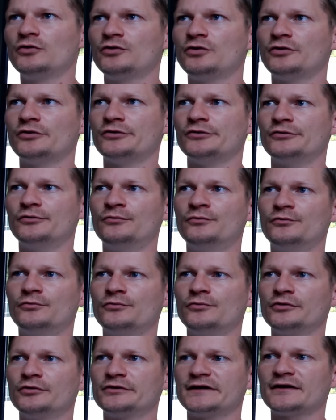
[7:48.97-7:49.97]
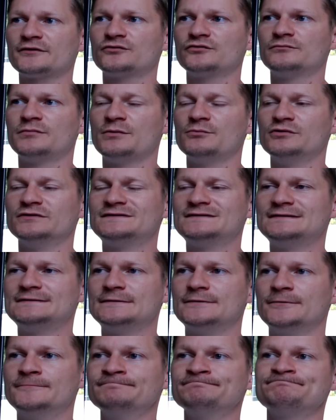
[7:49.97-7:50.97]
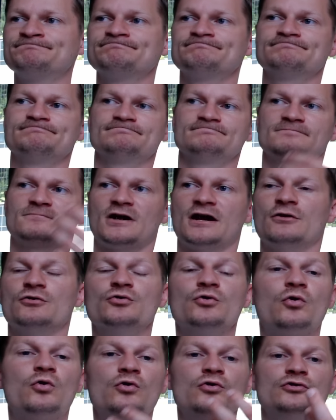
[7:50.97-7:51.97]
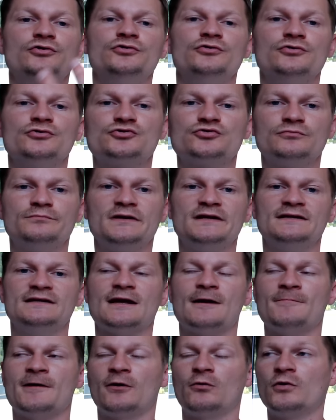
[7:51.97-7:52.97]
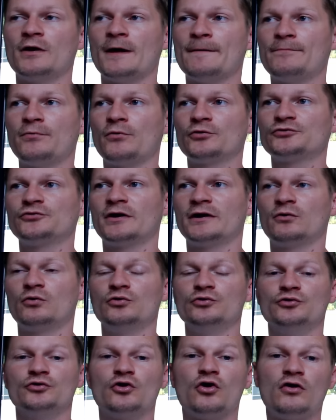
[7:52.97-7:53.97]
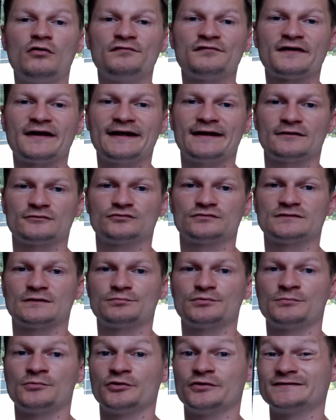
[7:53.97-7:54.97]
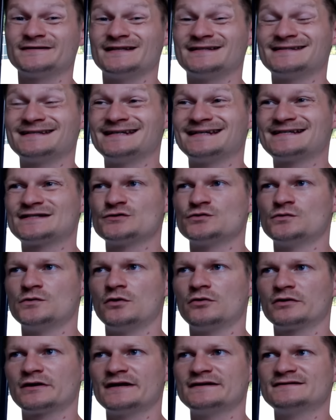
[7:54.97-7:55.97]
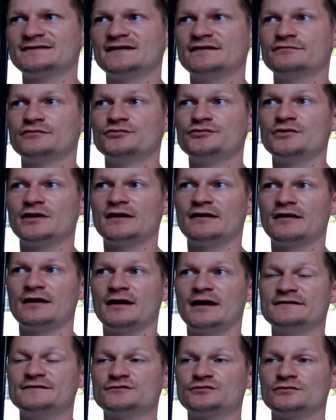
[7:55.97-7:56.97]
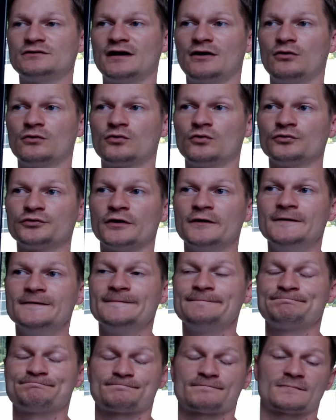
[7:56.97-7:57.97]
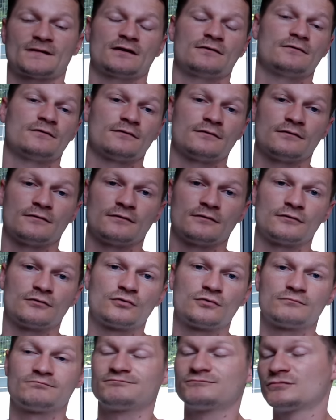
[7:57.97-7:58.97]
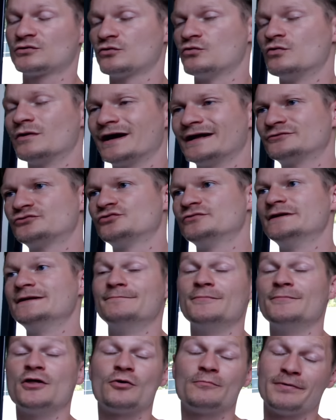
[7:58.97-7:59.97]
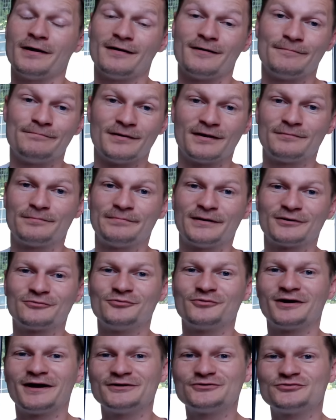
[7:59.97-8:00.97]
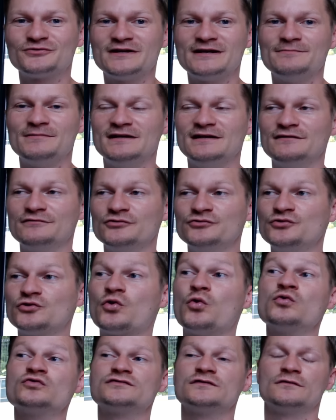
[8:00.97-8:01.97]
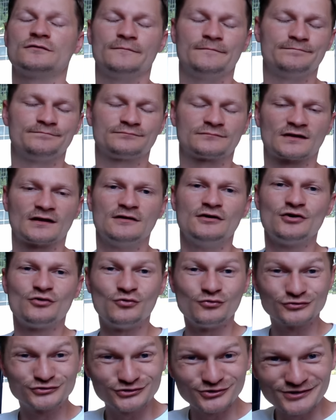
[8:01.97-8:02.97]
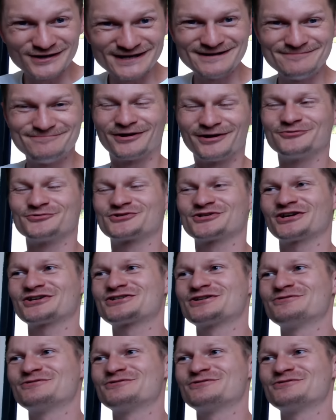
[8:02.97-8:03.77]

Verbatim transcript: on regarde tout de même aussi le rôle de Jude Bellingham, un rôle important, un rôle de grand frère, tout simplement, dans cette sélection anglaise. Il est venu à l'issue de la rencontre. Euh, congratuler, non, pas, pas, mais il est venu euh, consoler, pardon, je cherchais